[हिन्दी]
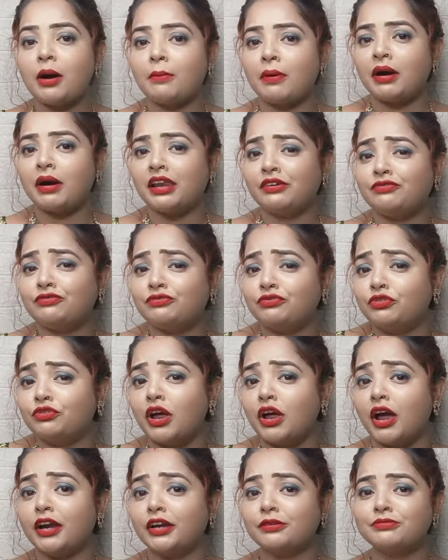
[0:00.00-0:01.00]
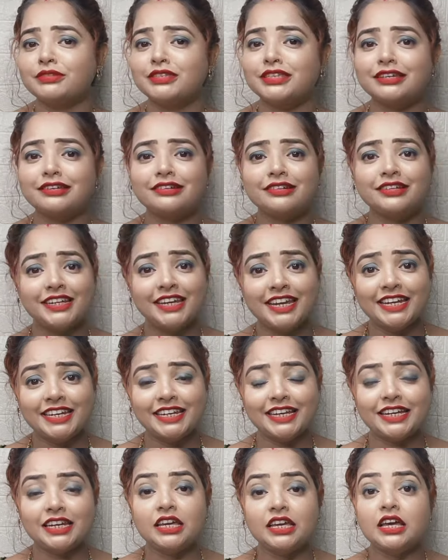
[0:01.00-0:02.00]
हमारे फूड आइटम से
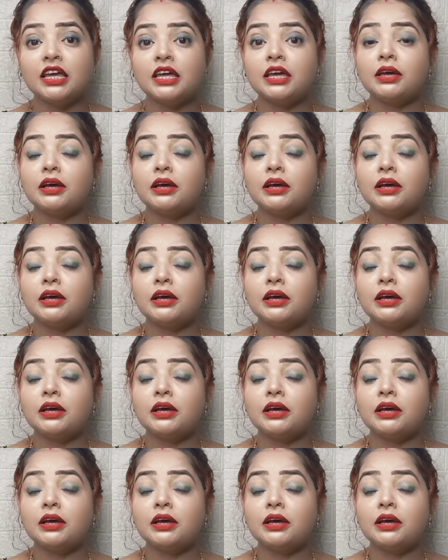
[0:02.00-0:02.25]
रिलेटेड